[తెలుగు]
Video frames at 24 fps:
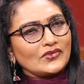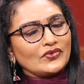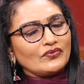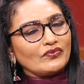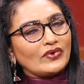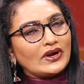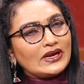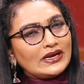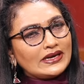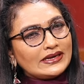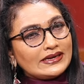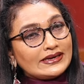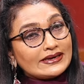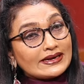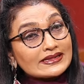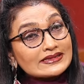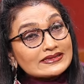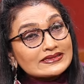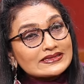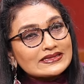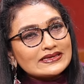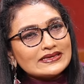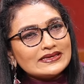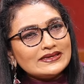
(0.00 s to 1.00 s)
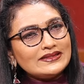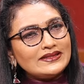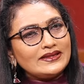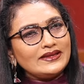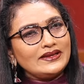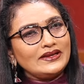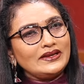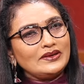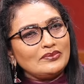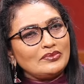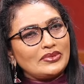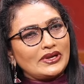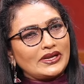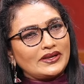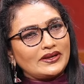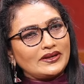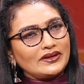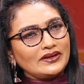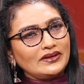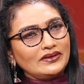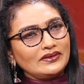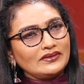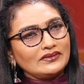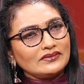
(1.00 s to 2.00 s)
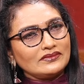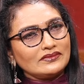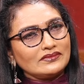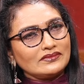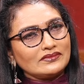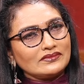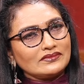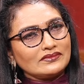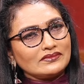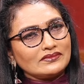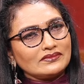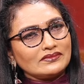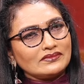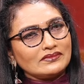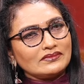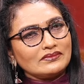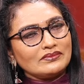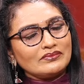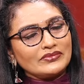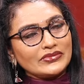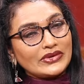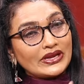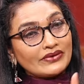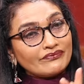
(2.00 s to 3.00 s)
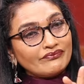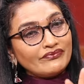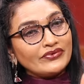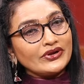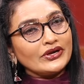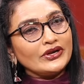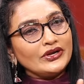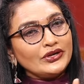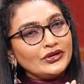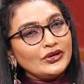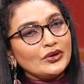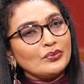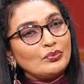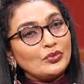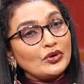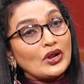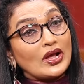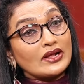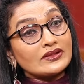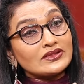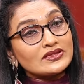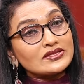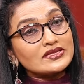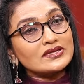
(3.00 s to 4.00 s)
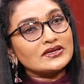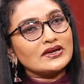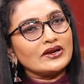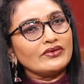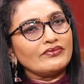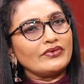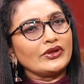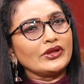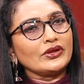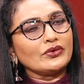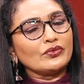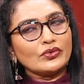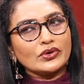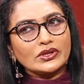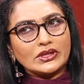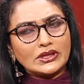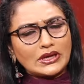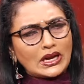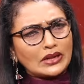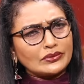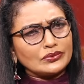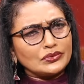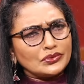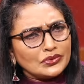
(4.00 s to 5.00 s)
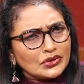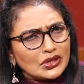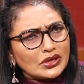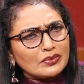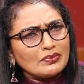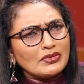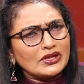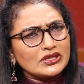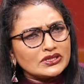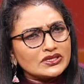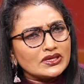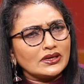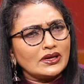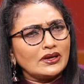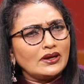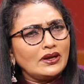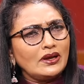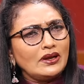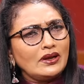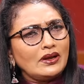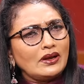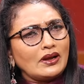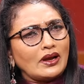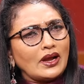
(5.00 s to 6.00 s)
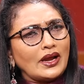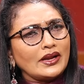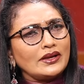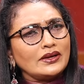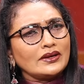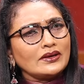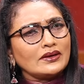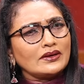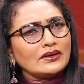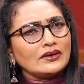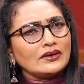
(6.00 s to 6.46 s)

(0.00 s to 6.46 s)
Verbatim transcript: వాళ్ళ డ్రెస్సింగ్ తీరుని పెట్టి ఎవరిని ఎప్పుడు అంచనా వేయకూడదని అందరి మధ్య ఆయన